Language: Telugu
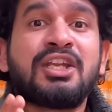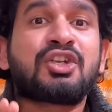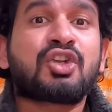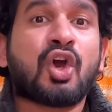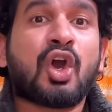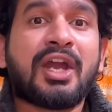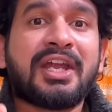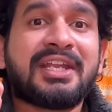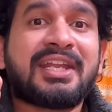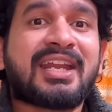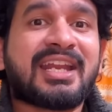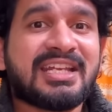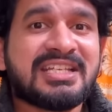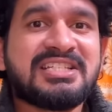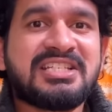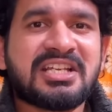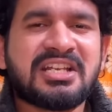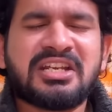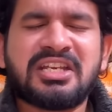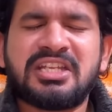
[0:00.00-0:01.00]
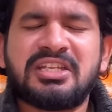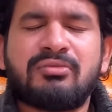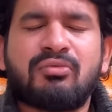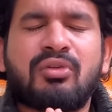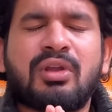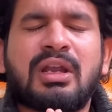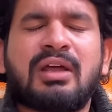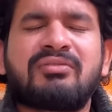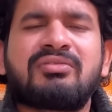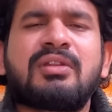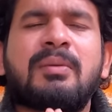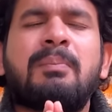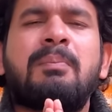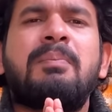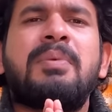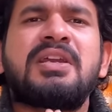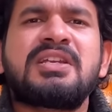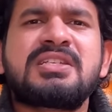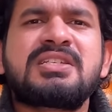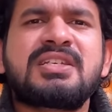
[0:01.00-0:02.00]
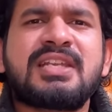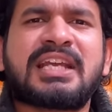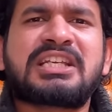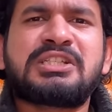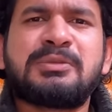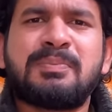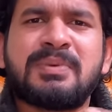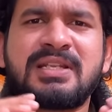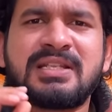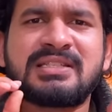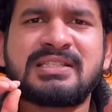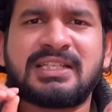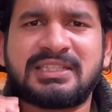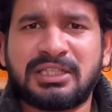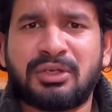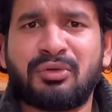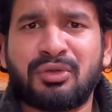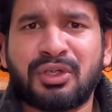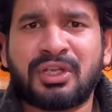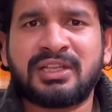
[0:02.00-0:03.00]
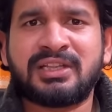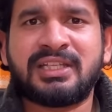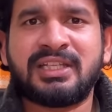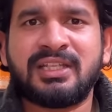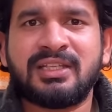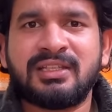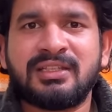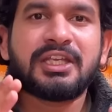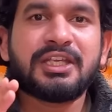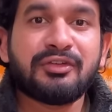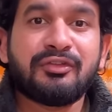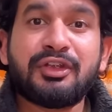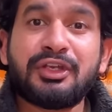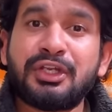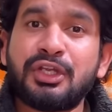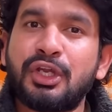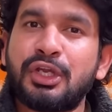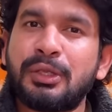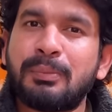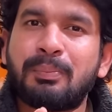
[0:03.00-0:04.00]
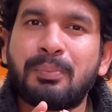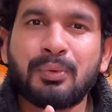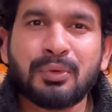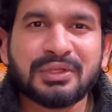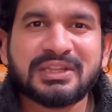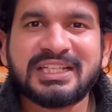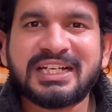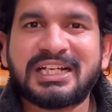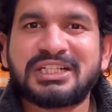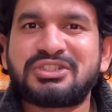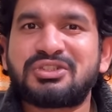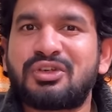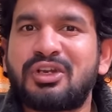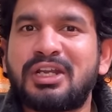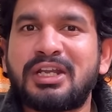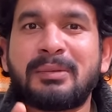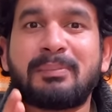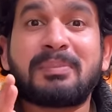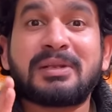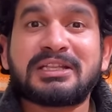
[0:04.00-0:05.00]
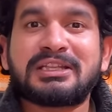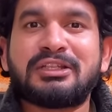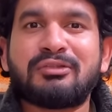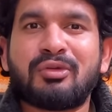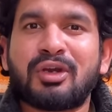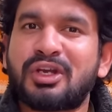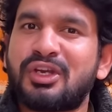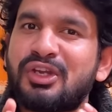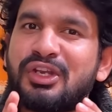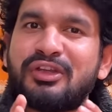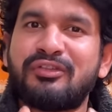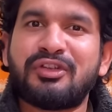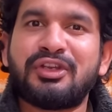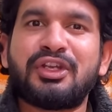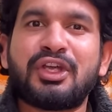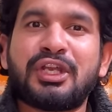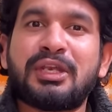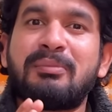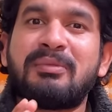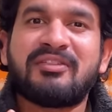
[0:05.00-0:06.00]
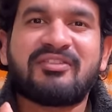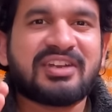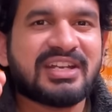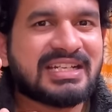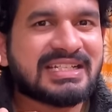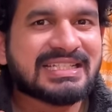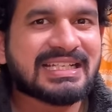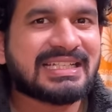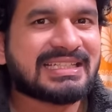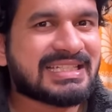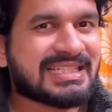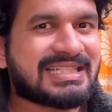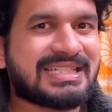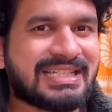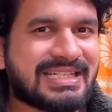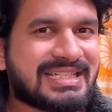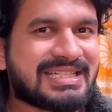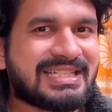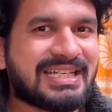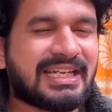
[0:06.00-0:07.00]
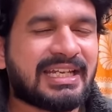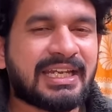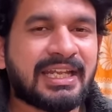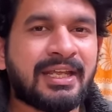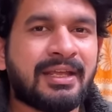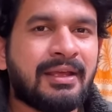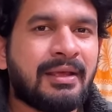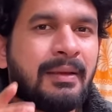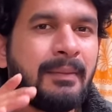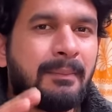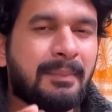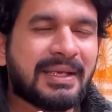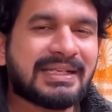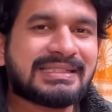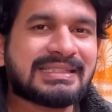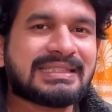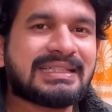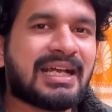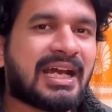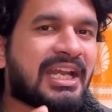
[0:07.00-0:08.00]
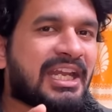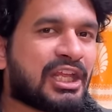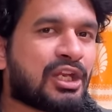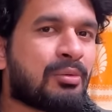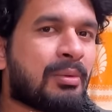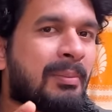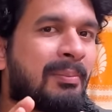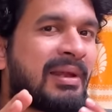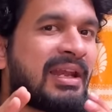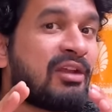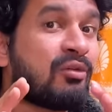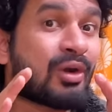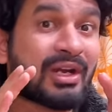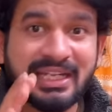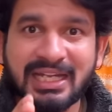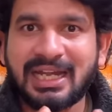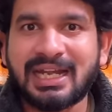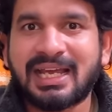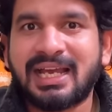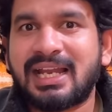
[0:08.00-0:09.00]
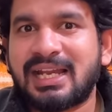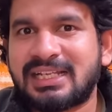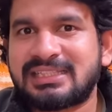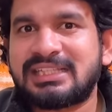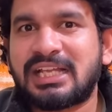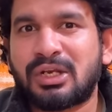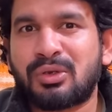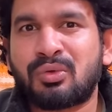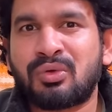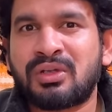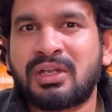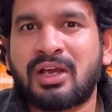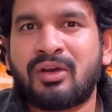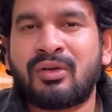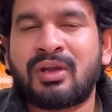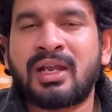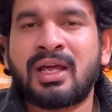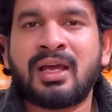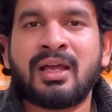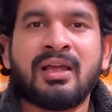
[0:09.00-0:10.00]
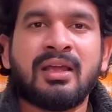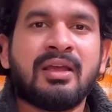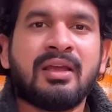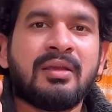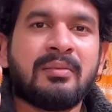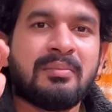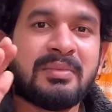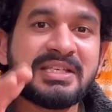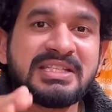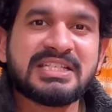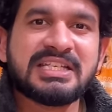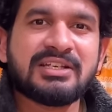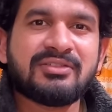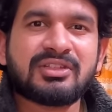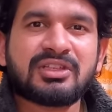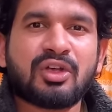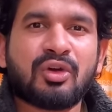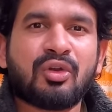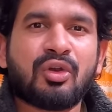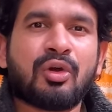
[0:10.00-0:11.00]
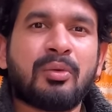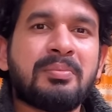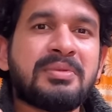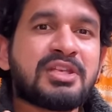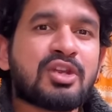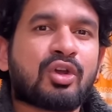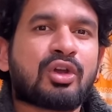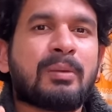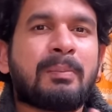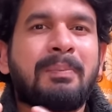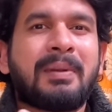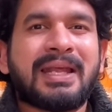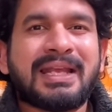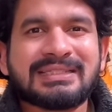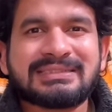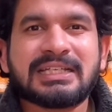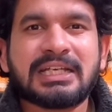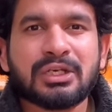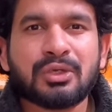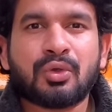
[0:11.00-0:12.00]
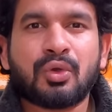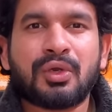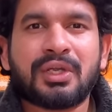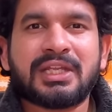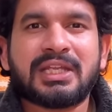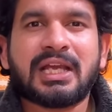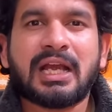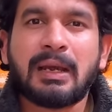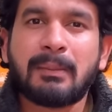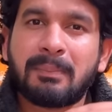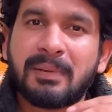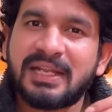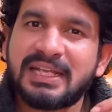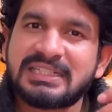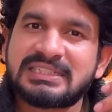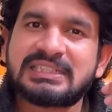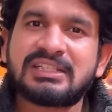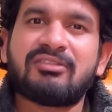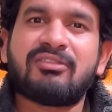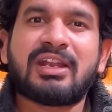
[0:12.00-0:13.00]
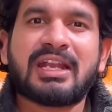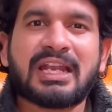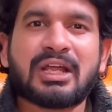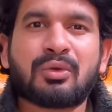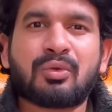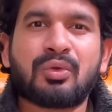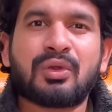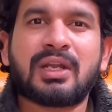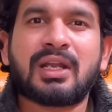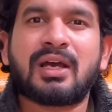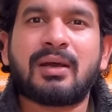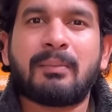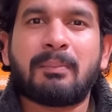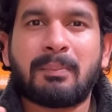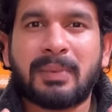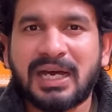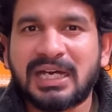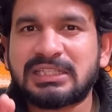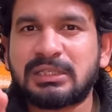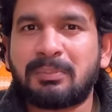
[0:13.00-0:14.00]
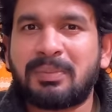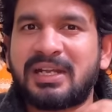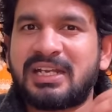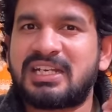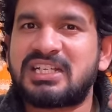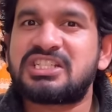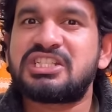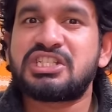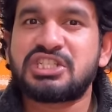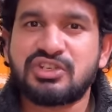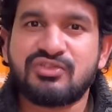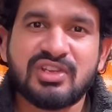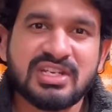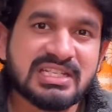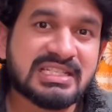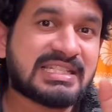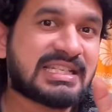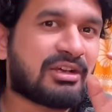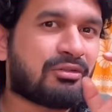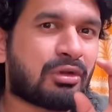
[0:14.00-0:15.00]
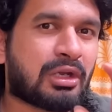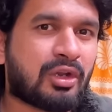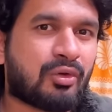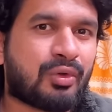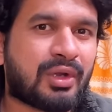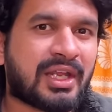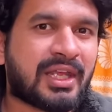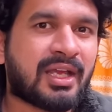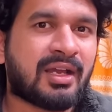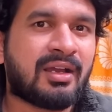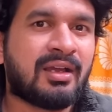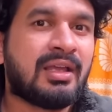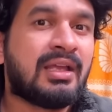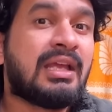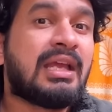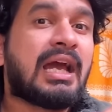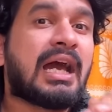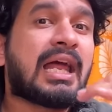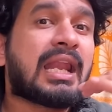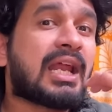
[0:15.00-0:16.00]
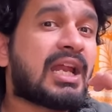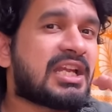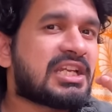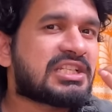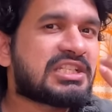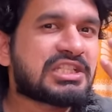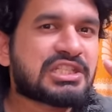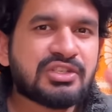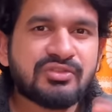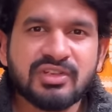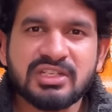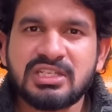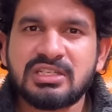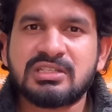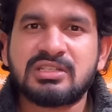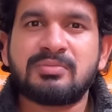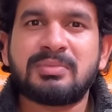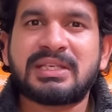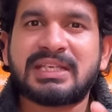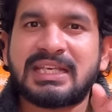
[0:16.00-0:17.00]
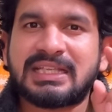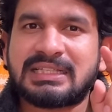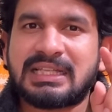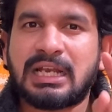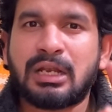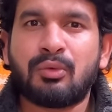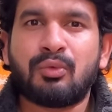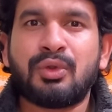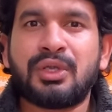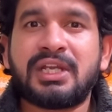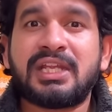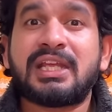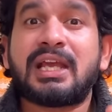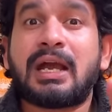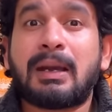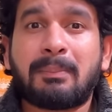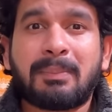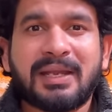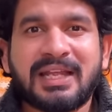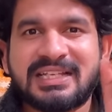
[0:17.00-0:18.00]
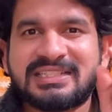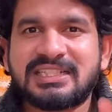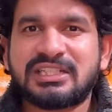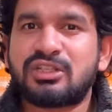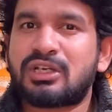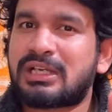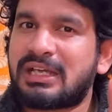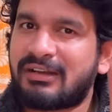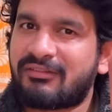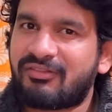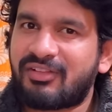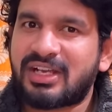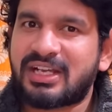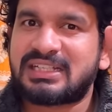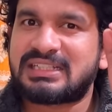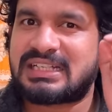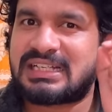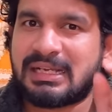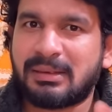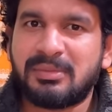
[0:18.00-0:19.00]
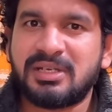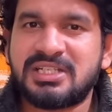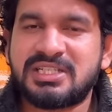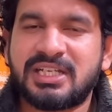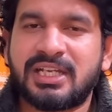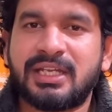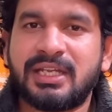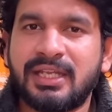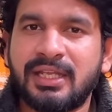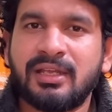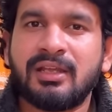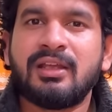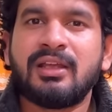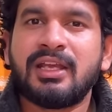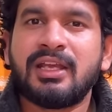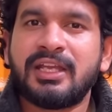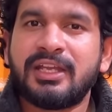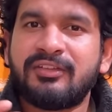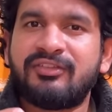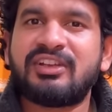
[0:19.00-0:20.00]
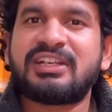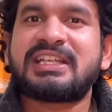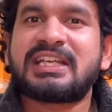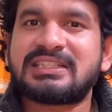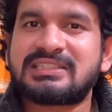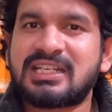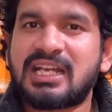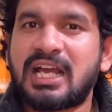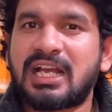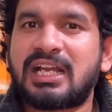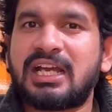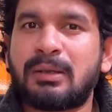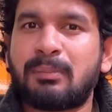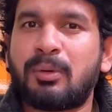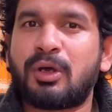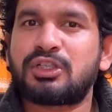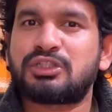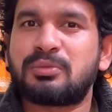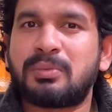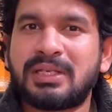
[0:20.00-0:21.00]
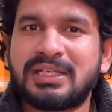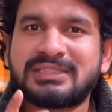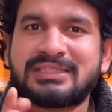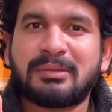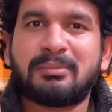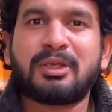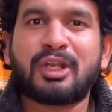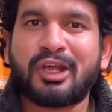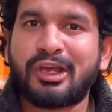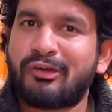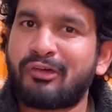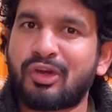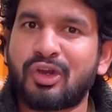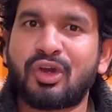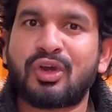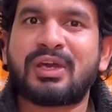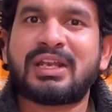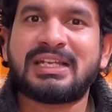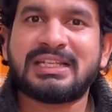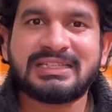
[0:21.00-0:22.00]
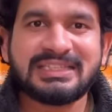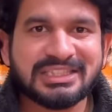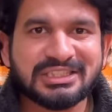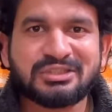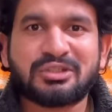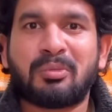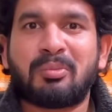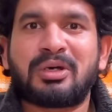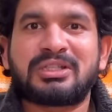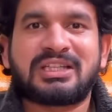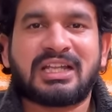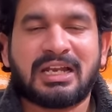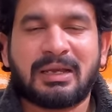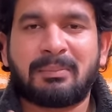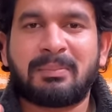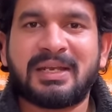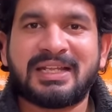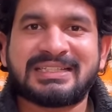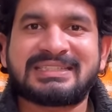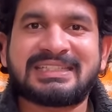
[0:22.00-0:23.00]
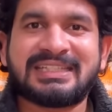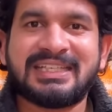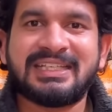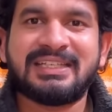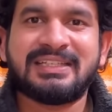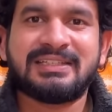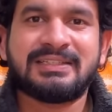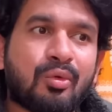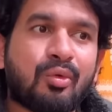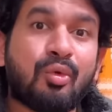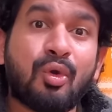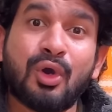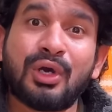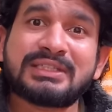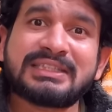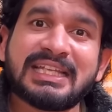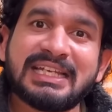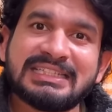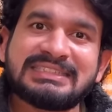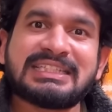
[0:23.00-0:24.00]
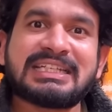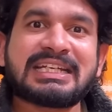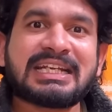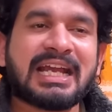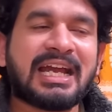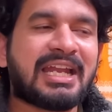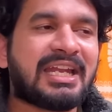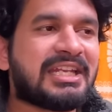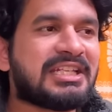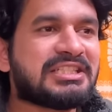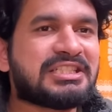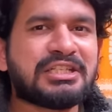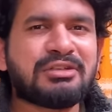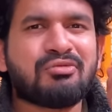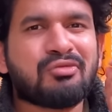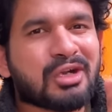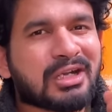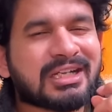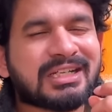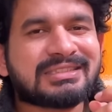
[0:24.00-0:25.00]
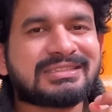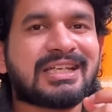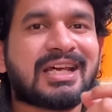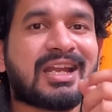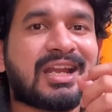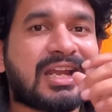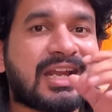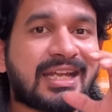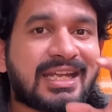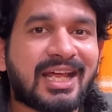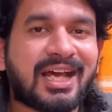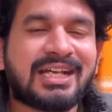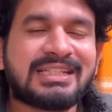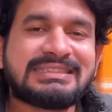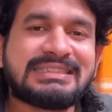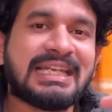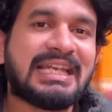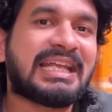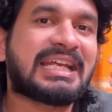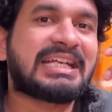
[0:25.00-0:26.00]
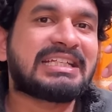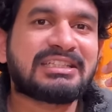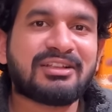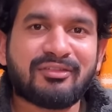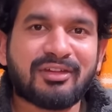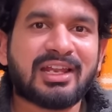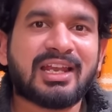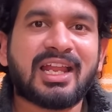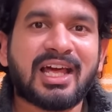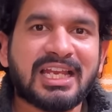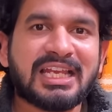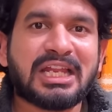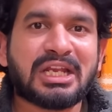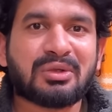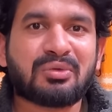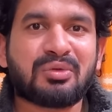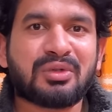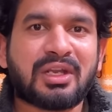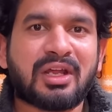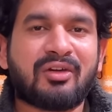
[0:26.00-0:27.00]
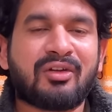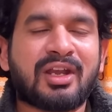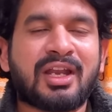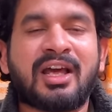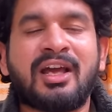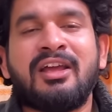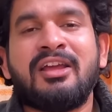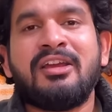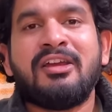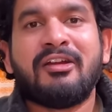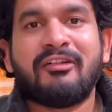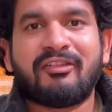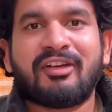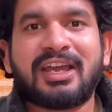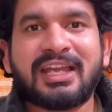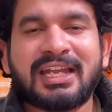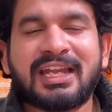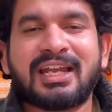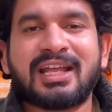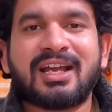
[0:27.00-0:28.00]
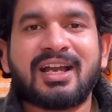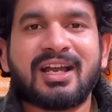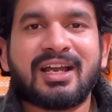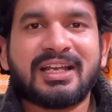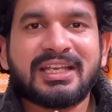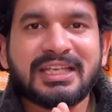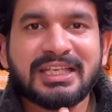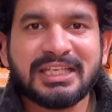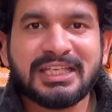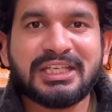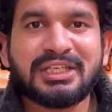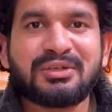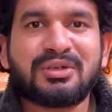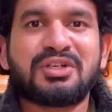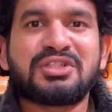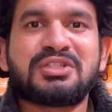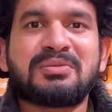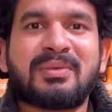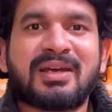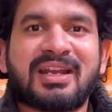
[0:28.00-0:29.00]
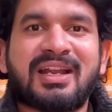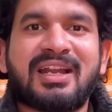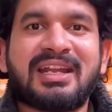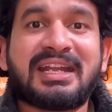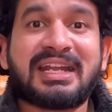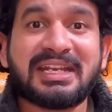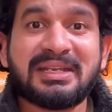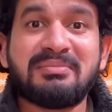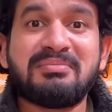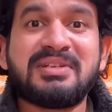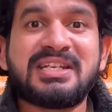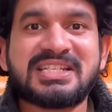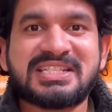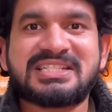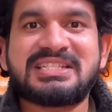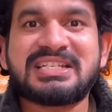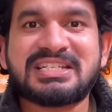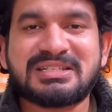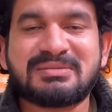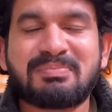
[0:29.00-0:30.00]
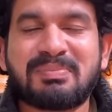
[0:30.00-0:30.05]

టాయ్ ట్రైన్ జర్నీ వన్ ఆఫ్ ద బెస్ట్ ఎక్స్పీరియన్స్ అయితే ఉంటుంది ఈ వీడియోని పూర్తిగా చూడండి ప్రతి ఒక్కరు ఈ వీడియోని మీ ఫ్రెండ్స్కి అయితే షేర్ చేయండి బేసిక్గా నేను మిమ్మల్ని ఒకటి అడగాలైతే అనుకుంటా ఉన్నా మీ జీవితంలో మీరు ఒక ప్లేస్ అనుకొని ఆ ప్లేస్కి వెళ్లకుండా బాధపడిన సిచ్యువేషన్స్ ఏమన్నా ఉన్నాయా అలాంటి సిచ్యువేషన్స్ మీకు ఏదన్నా ఉండి ఆ ప్లేస్ ఏదో కన్ఫామ్గా అయితే కమెంట్ చేయండి ఇఫ్ ఇన్ కేస్ నాకు కానీ పాసిబుల్ అయితే మీలో ఎవరినో ఒకరిని తీసుకొని పోతాను ఆ ప్లేస్కి ఊహ తెలిసిన కాడి నుంచి ఒక్కసారన్నా డార్జిలింగ్ అయితే వెళ్ళాలి అనుకుంటా ఉన్నా ఫైనల్గా ఈరోజు మన డ్రీమ్ డెస్టినేషన్